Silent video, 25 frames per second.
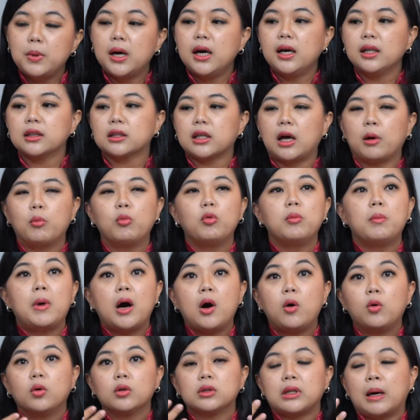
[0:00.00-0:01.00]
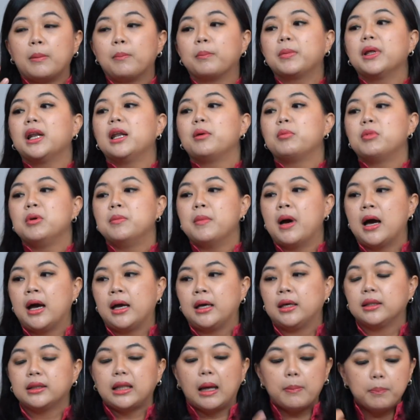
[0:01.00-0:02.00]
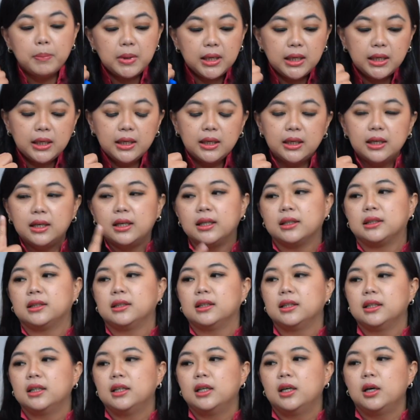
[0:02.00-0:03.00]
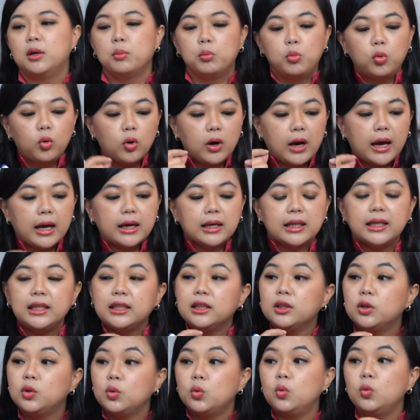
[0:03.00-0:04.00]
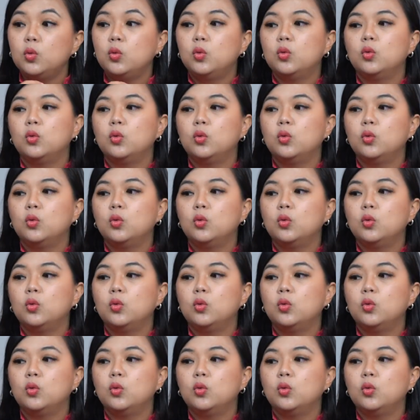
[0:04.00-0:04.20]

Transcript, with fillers: banget kamu mau tampil lebih baik. Tapi ingat, bukan itu